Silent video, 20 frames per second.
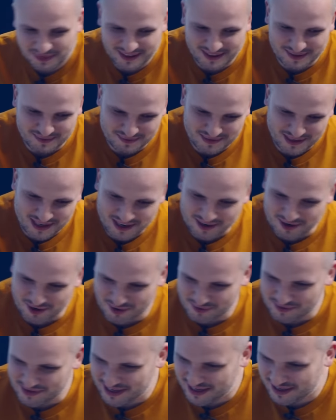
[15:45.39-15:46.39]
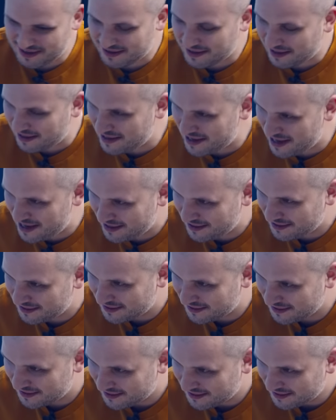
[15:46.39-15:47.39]
Там огромная страна,
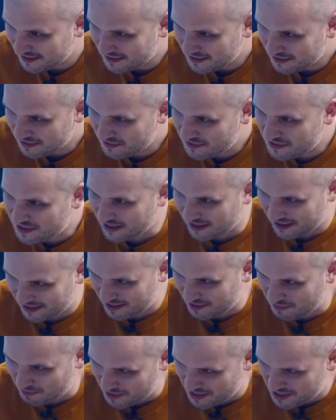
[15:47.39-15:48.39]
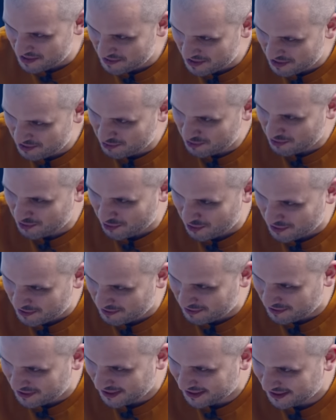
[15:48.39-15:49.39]
все хотят понимать
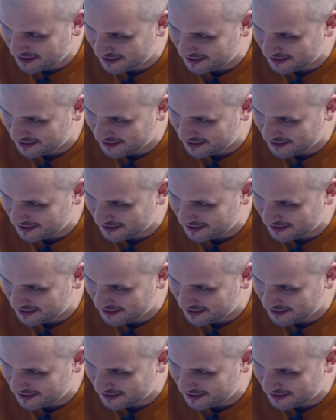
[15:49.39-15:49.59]
устройство.